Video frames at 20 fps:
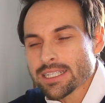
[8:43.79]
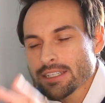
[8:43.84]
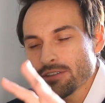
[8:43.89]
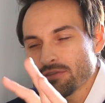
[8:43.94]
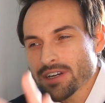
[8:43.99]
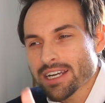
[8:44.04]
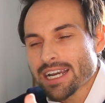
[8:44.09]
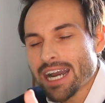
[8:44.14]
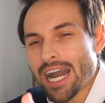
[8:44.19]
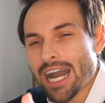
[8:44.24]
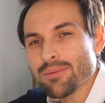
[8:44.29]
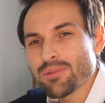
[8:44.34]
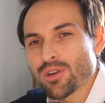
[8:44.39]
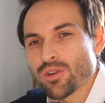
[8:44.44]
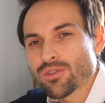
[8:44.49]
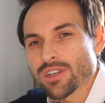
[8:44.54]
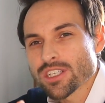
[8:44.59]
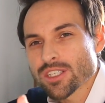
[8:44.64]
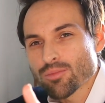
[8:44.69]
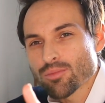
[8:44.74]
Die
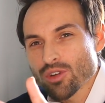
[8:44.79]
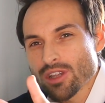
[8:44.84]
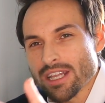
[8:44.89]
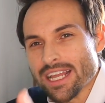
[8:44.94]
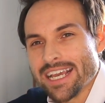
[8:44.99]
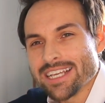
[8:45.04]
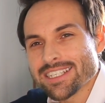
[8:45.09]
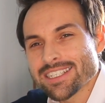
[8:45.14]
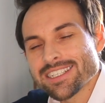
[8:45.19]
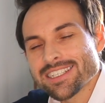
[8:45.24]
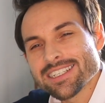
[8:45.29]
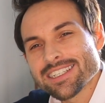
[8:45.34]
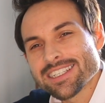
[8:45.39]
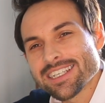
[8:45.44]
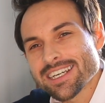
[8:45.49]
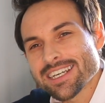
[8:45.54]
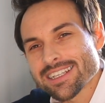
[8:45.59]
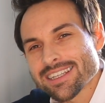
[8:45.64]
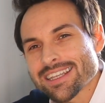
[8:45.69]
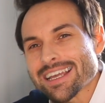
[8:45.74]
Verkabelung des Model S ist ja
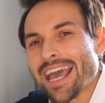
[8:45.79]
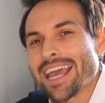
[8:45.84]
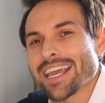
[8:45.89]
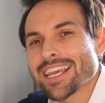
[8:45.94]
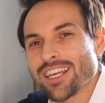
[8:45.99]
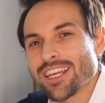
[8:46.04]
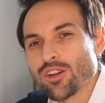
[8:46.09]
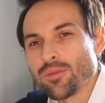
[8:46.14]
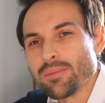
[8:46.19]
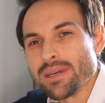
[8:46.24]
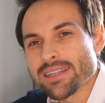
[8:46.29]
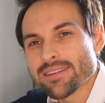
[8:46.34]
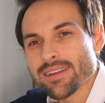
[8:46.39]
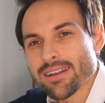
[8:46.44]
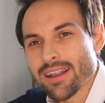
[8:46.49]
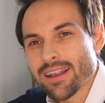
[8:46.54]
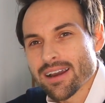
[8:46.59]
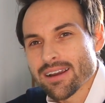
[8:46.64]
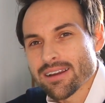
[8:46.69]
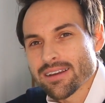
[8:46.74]
circa drei Kilometer
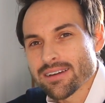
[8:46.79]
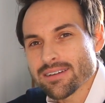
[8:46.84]
lang.